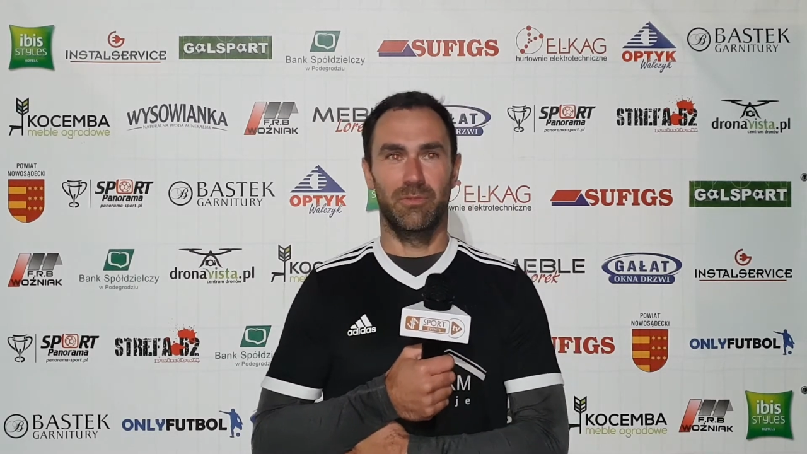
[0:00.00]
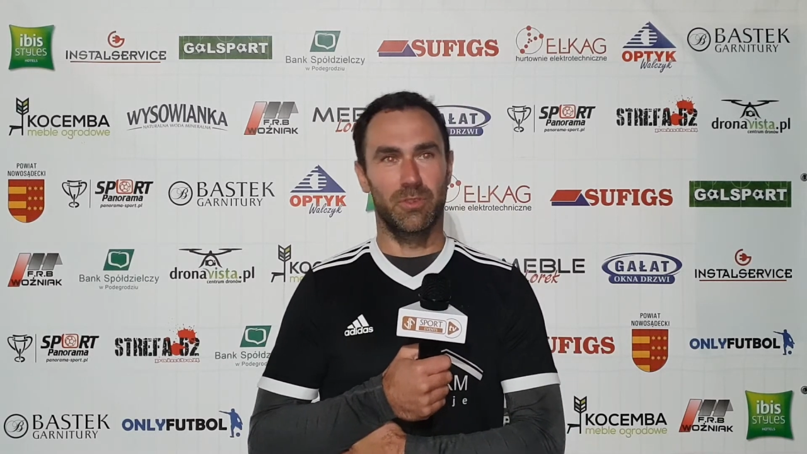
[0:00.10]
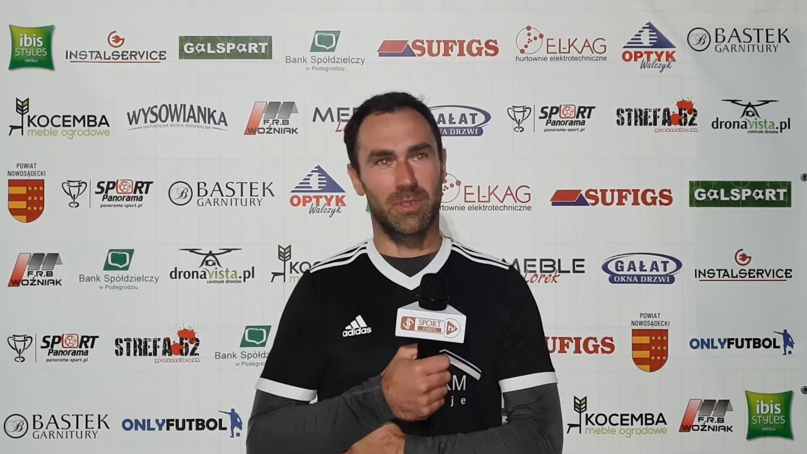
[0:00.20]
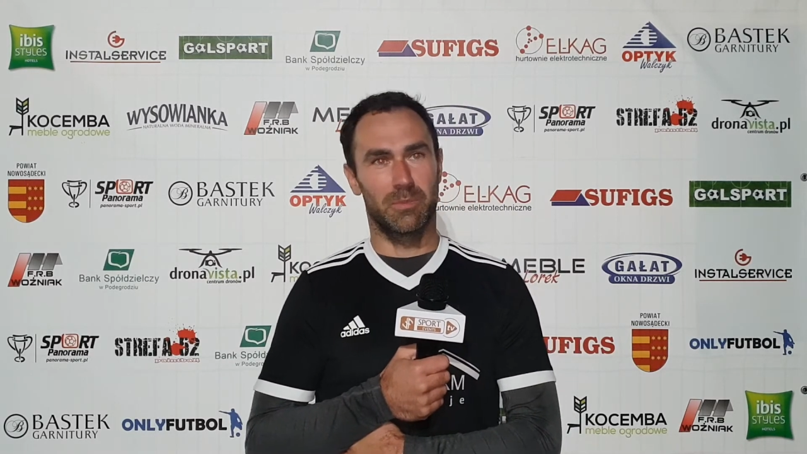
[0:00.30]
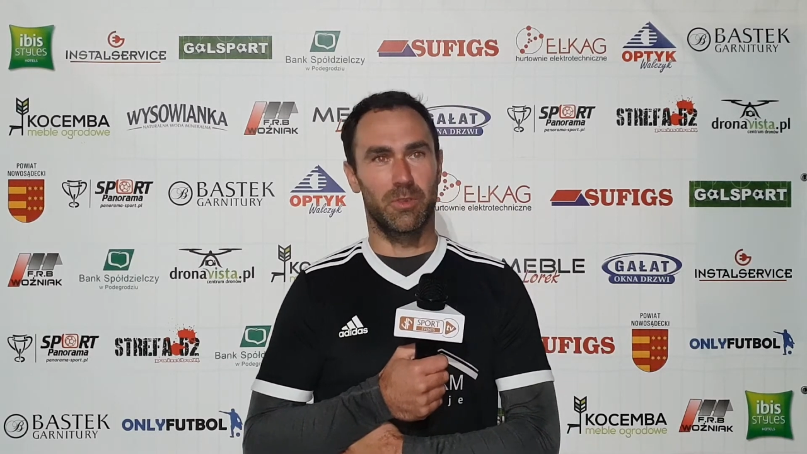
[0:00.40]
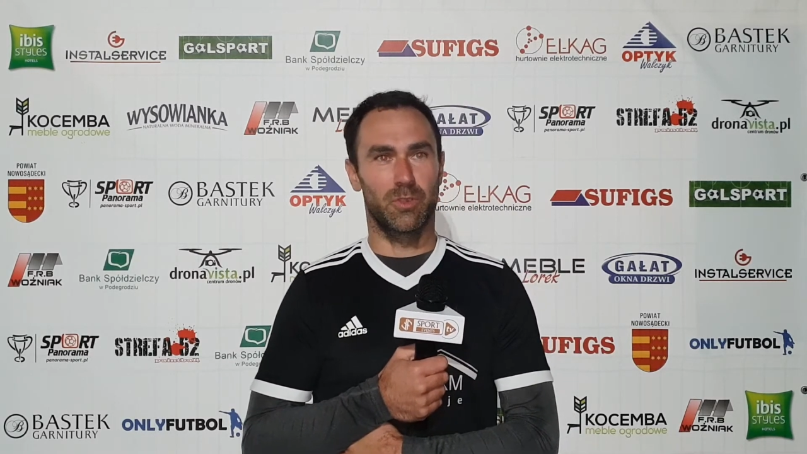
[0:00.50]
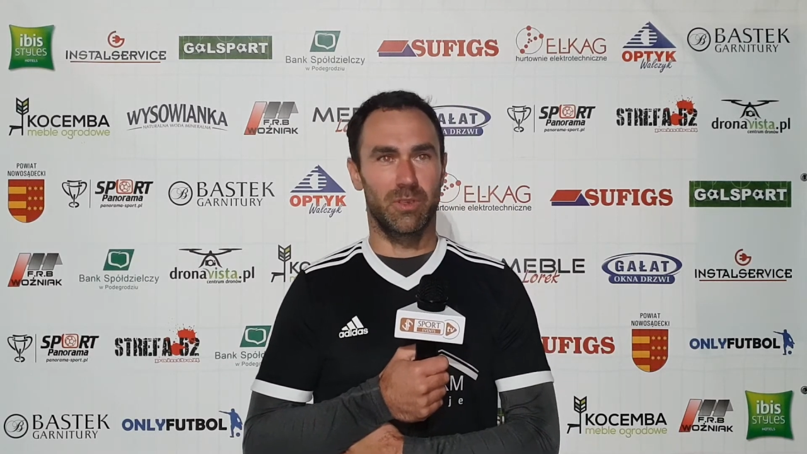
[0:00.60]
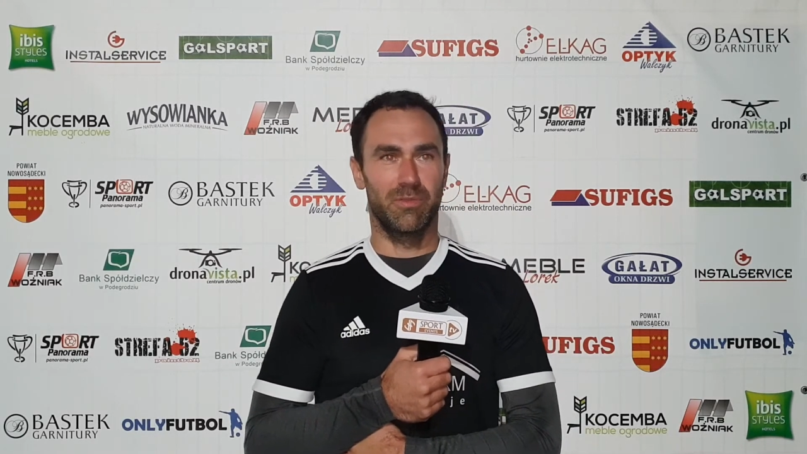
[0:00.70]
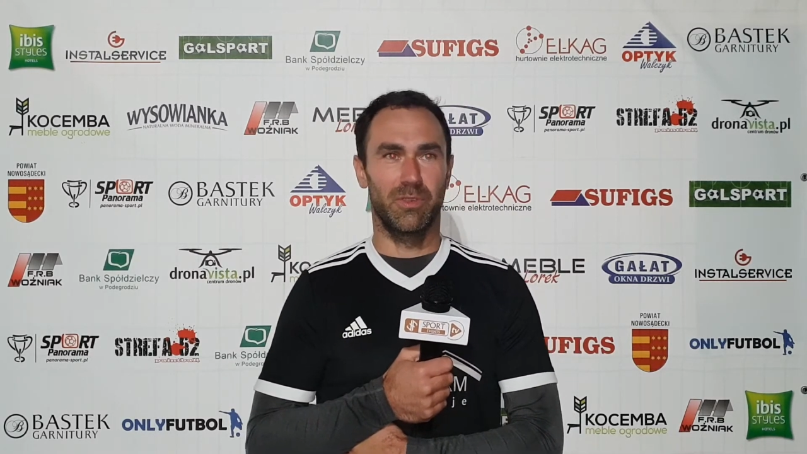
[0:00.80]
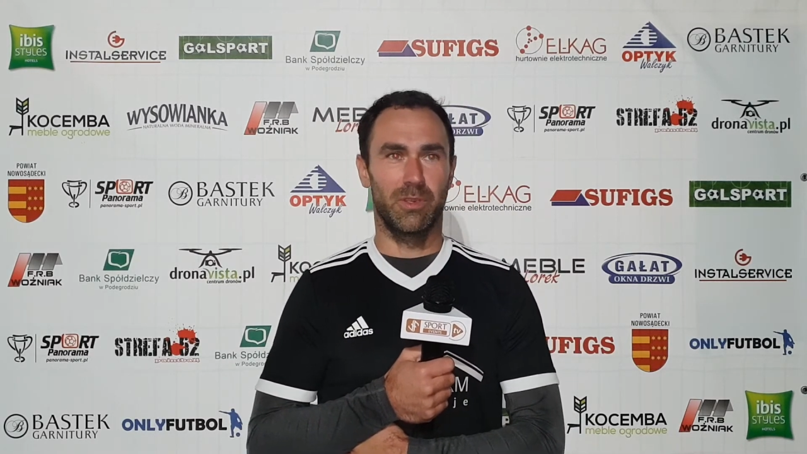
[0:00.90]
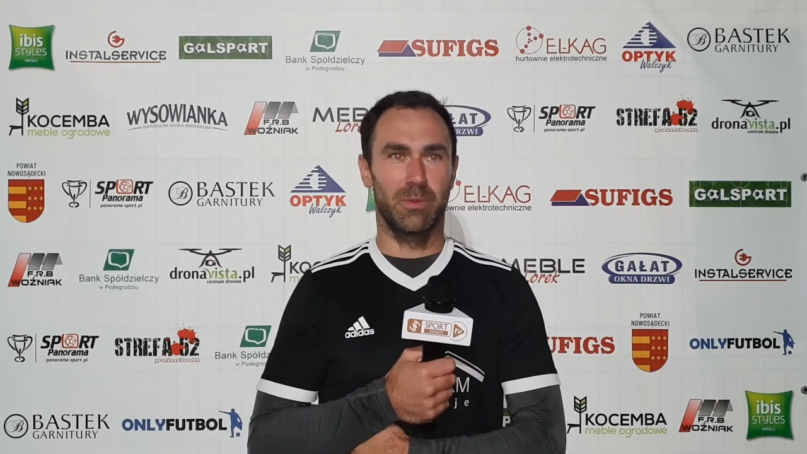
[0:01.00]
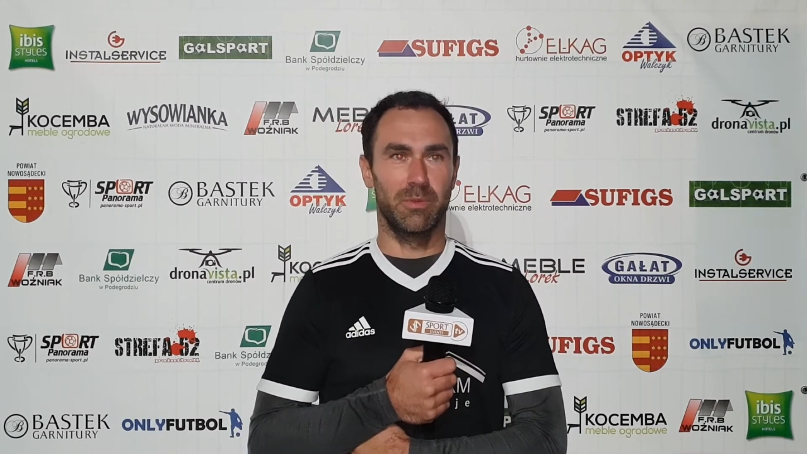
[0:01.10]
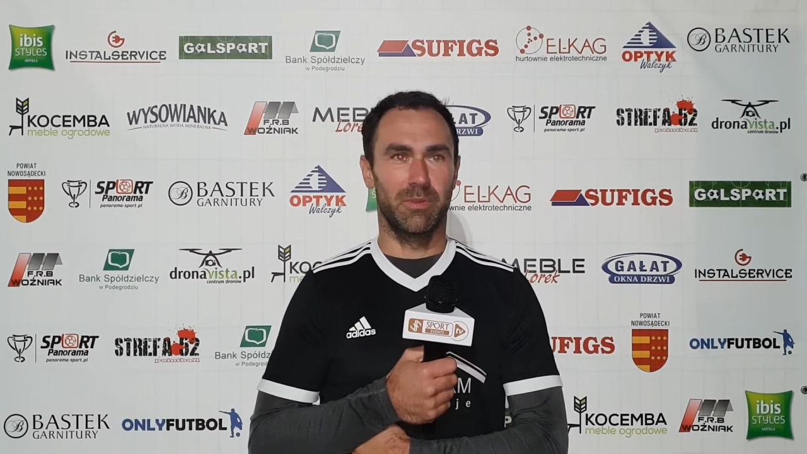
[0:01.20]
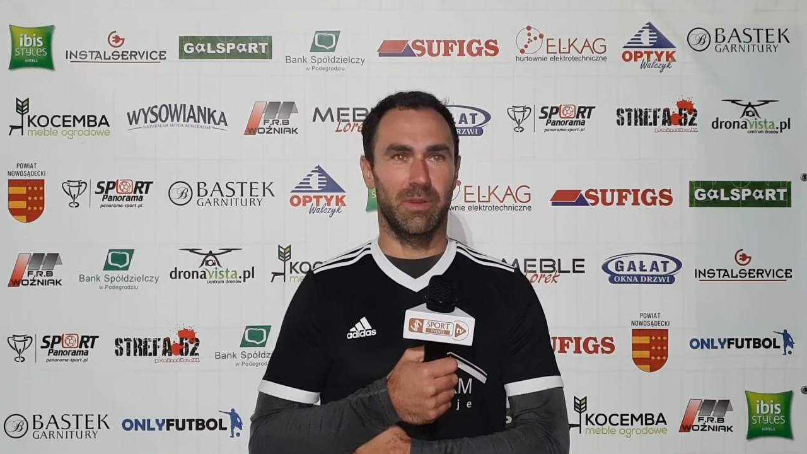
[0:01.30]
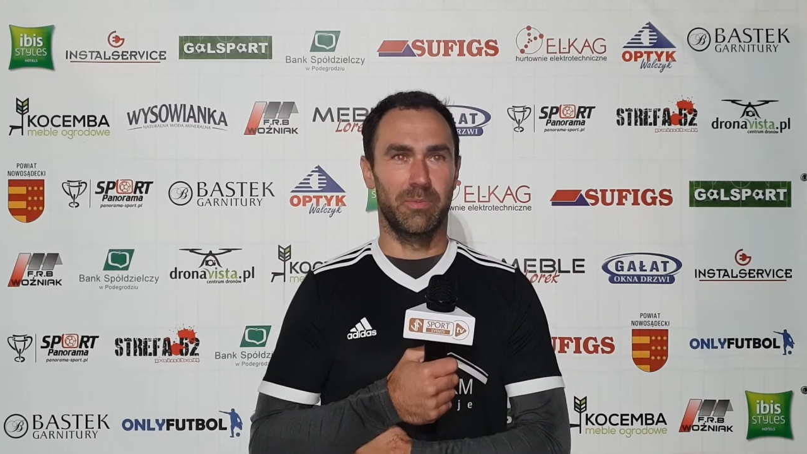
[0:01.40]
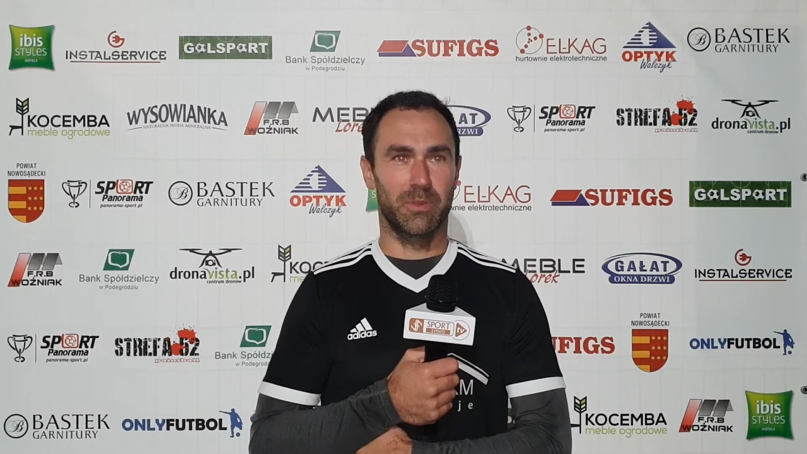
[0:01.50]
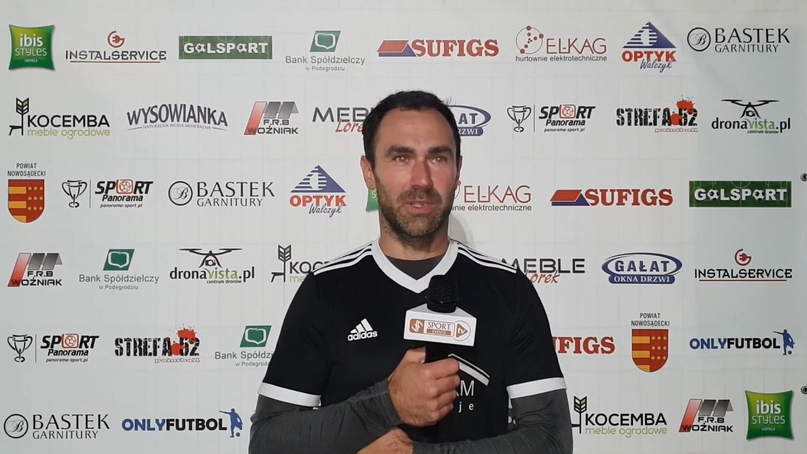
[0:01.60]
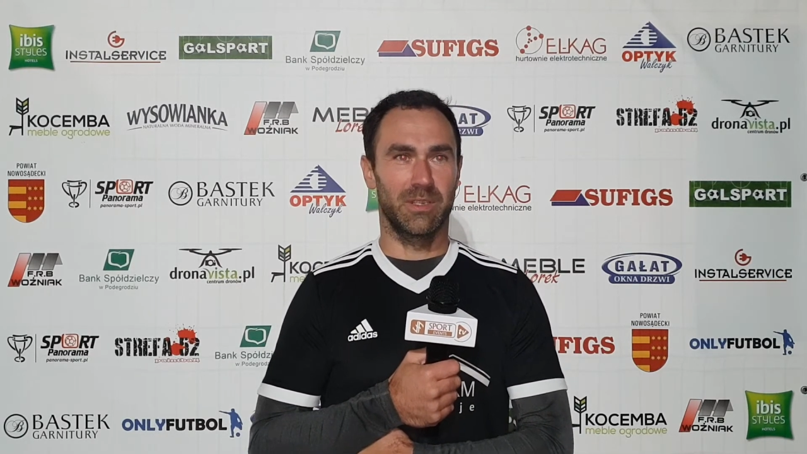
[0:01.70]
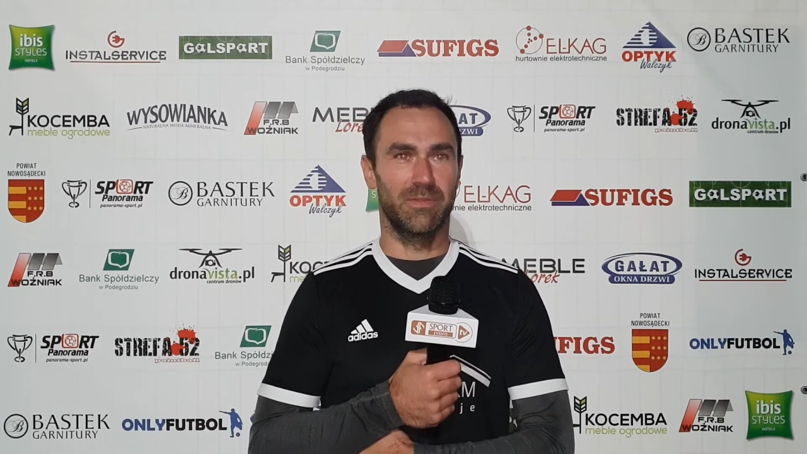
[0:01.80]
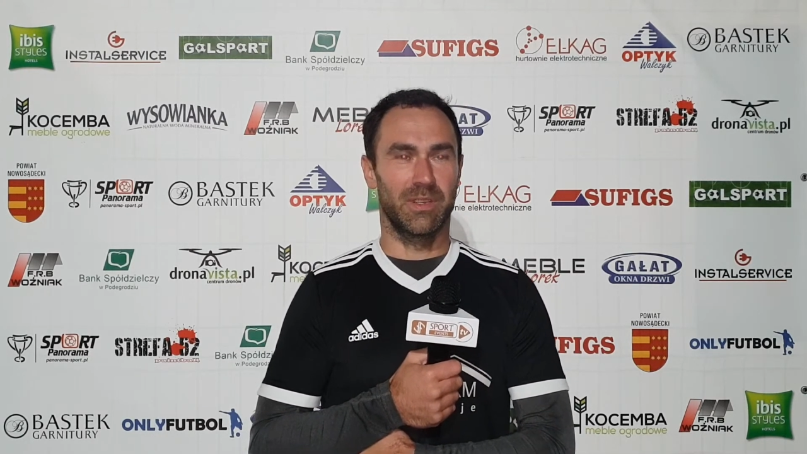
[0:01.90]
wszystkie mecze i wyniki były
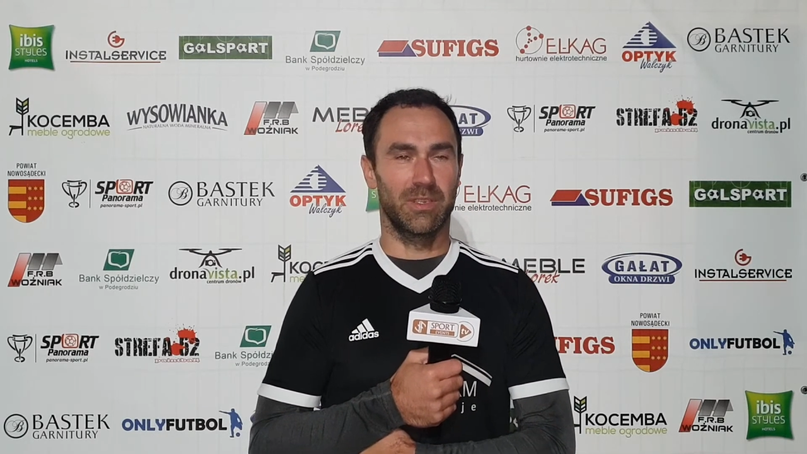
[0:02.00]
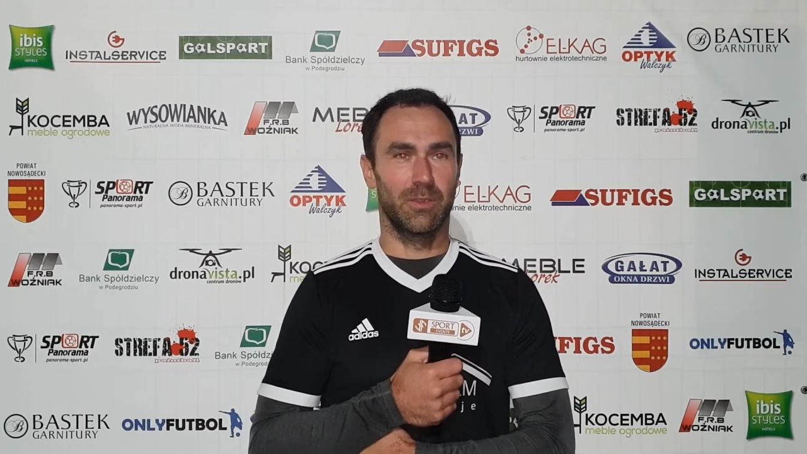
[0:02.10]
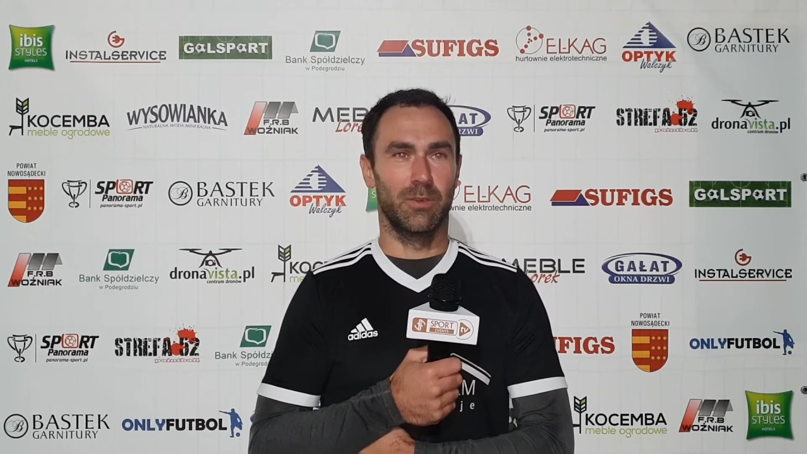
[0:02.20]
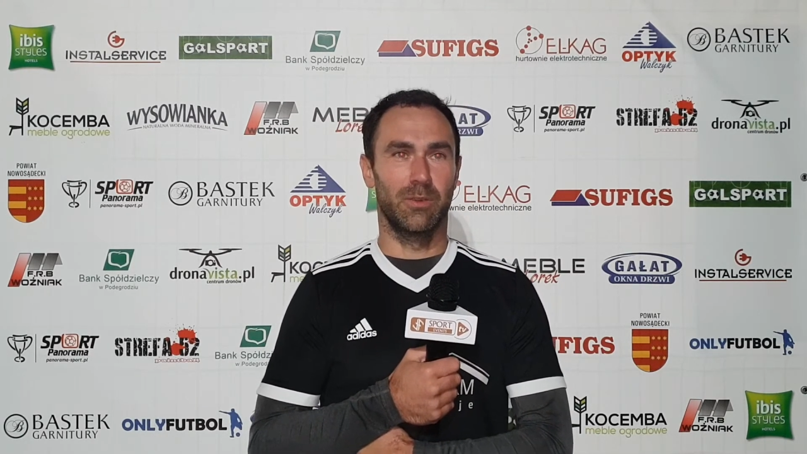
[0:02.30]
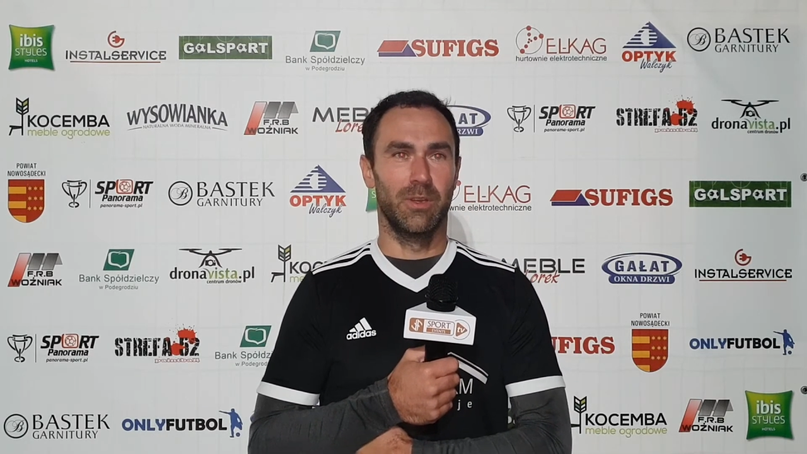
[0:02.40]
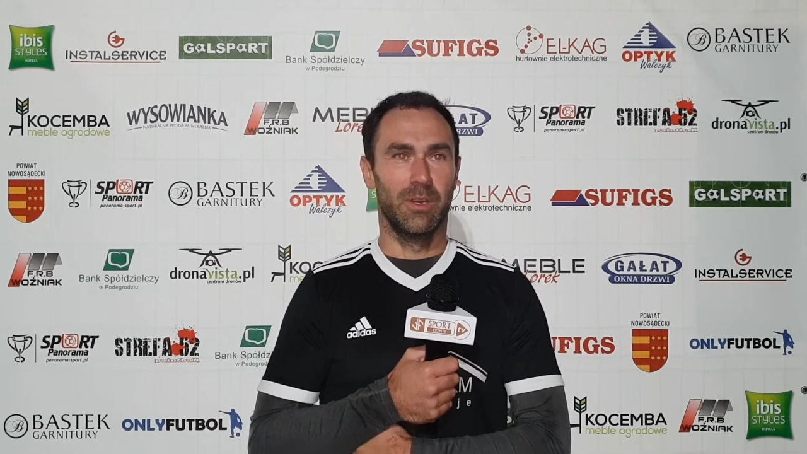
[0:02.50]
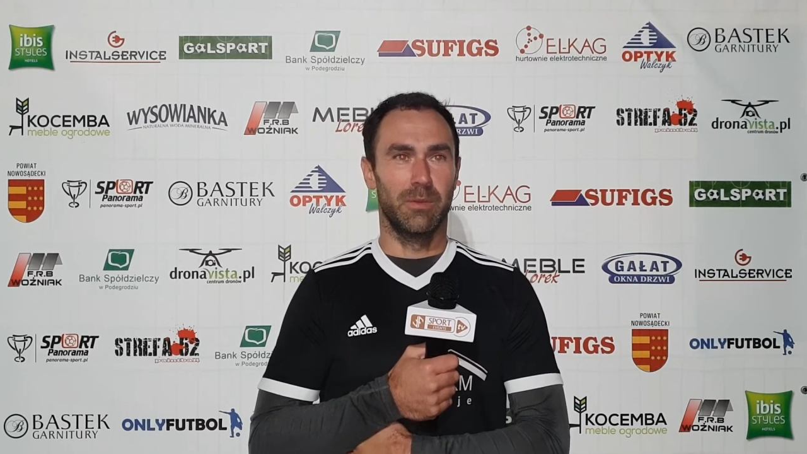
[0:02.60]
wprost adekwatne do